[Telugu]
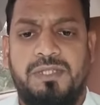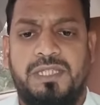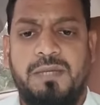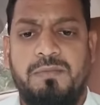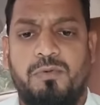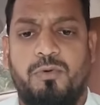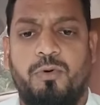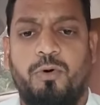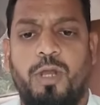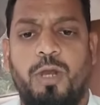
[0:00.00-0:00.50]

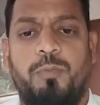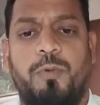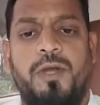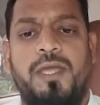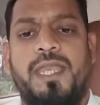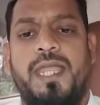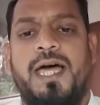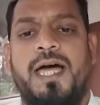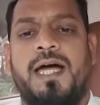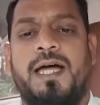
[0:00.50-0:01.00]
మతిస్థిమితం
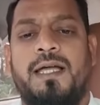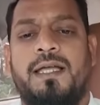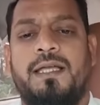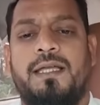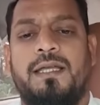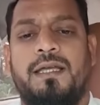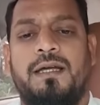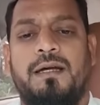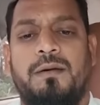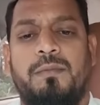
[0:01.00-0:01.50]
కోల్పోయిన
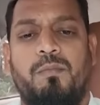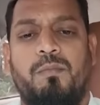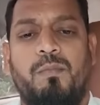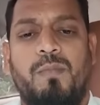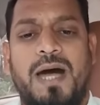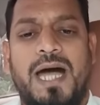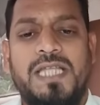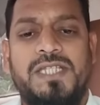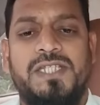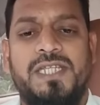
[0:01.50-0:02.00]

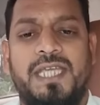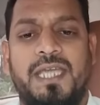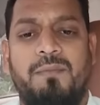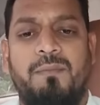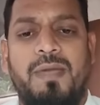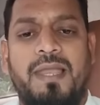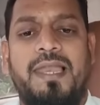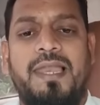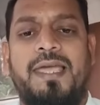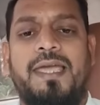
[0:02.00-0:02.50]

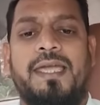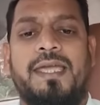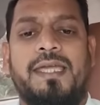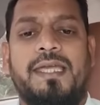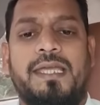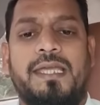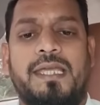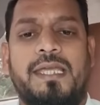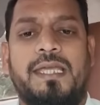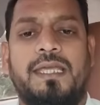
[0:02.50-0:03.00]
మాజీ
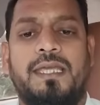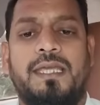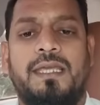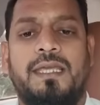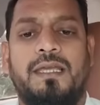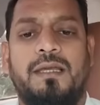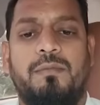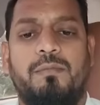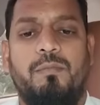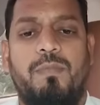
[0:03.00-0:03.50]
ఎమ్మెల్యే
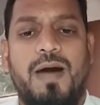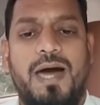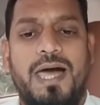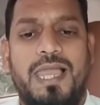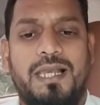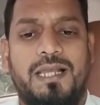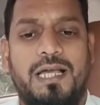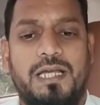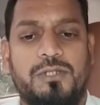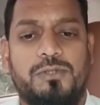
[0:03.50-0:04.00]

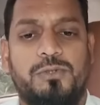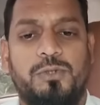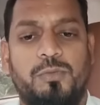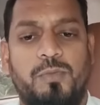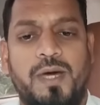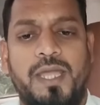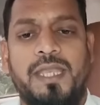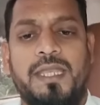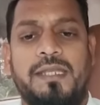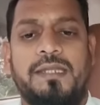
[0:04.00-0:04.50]
బాల్కా
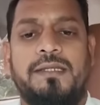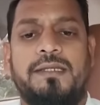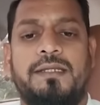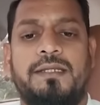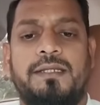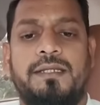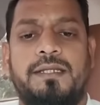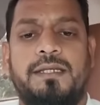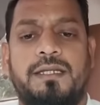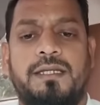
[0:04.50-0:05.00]

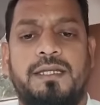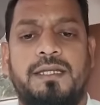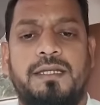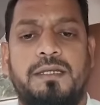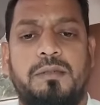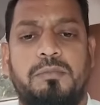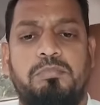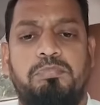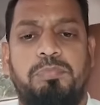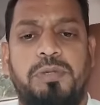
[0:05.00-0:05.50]
సుమన్
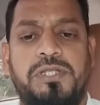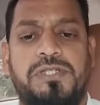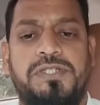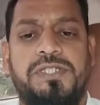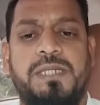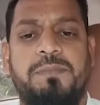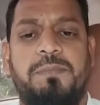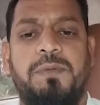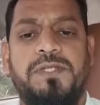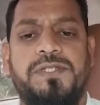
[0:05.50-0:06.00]

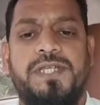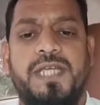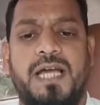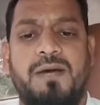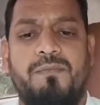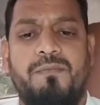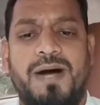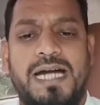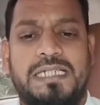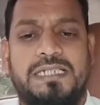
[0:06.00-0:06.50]
పిచ్చి
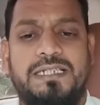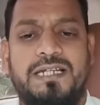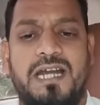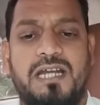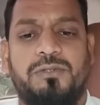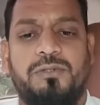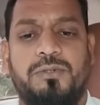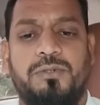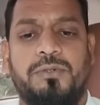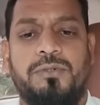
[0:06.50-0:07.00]
పిచ్చిగా
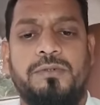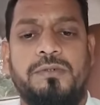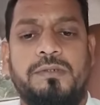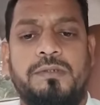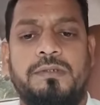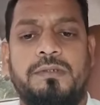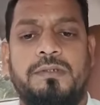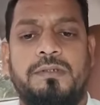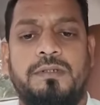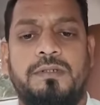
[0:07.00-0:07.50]
మాట్లాడుతూ
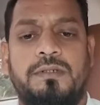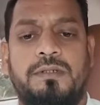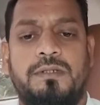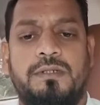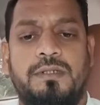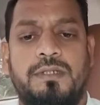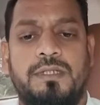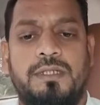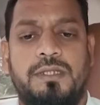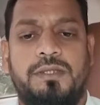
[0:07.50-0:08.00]

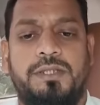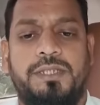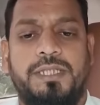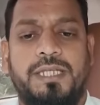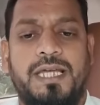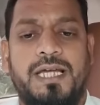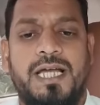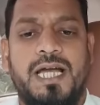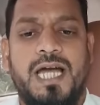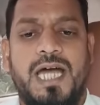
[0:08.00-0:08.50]

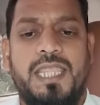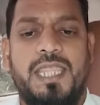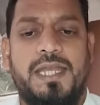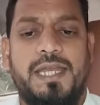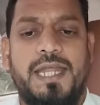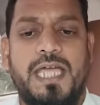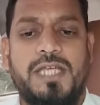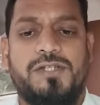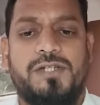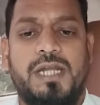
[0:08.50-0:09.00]

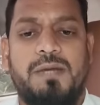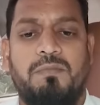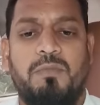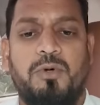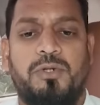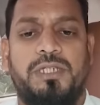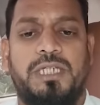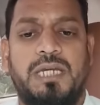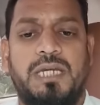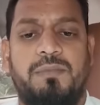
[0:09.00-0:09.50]
తెలంగాణ
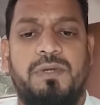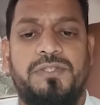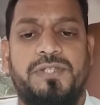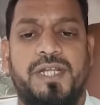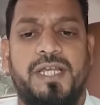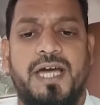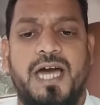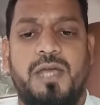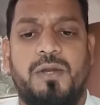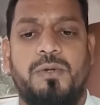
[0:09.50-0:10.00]
రాష్ట్ర
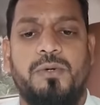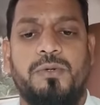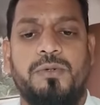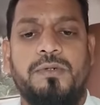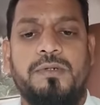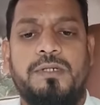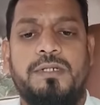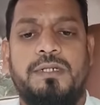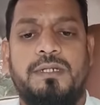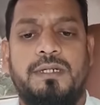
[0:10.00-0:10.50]
ముఖ్యమంత్రి
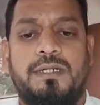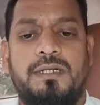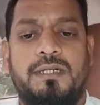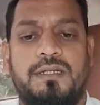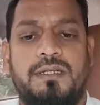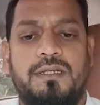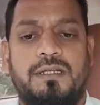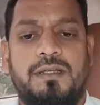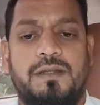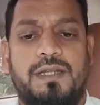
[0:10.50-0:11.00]
గారు
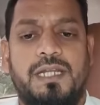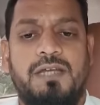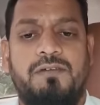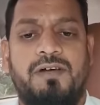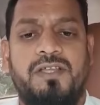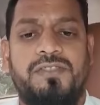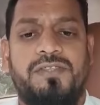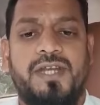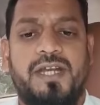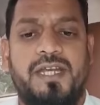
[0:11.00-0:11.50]

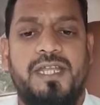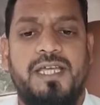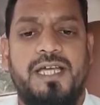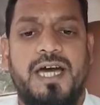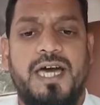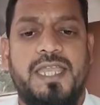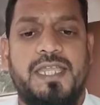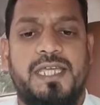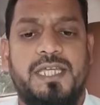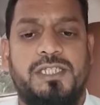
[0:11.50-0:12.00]
రేవంత్
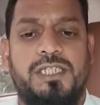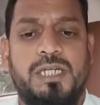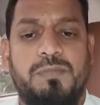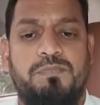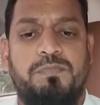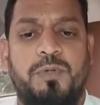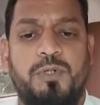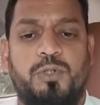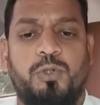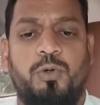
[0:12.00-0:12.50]
రెడ్డి
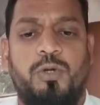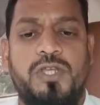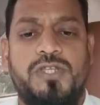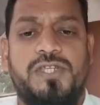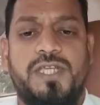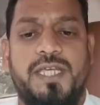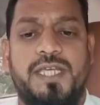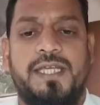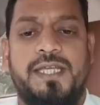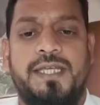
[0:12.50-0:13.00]
గారికి చెప్పు
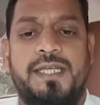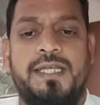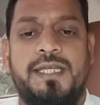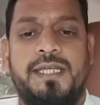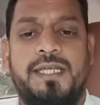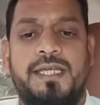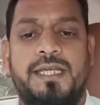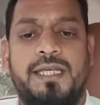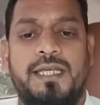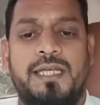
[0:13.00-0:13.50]
చూపించి
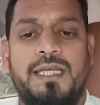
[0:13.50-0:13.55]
